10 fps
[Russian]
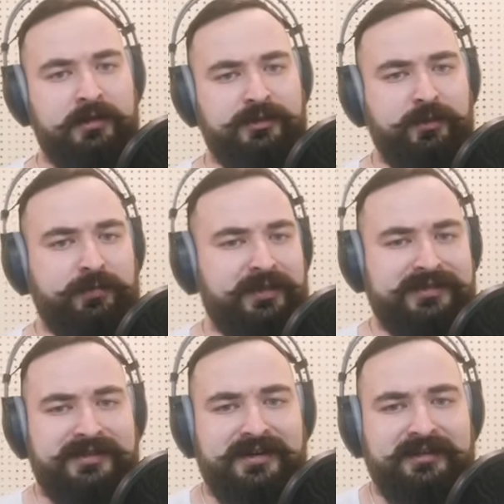Чтоб
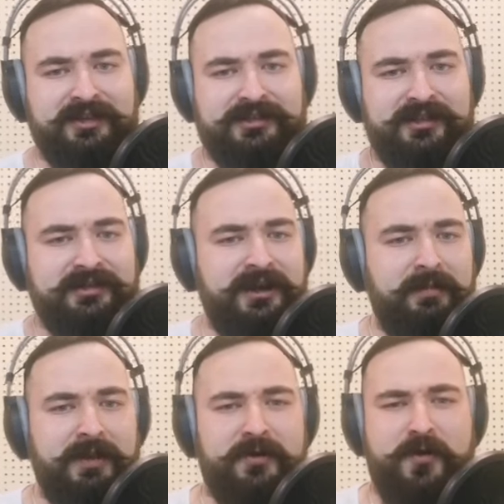тоска дошла до
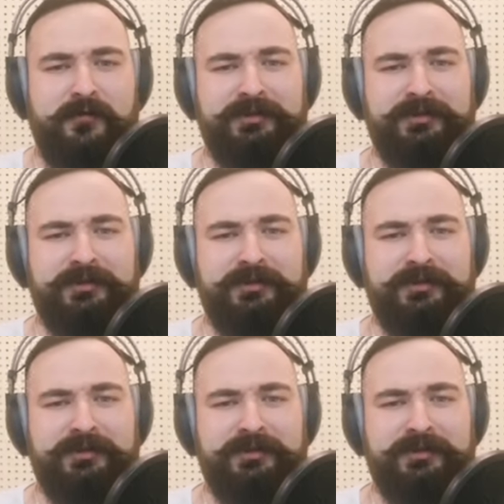облаков,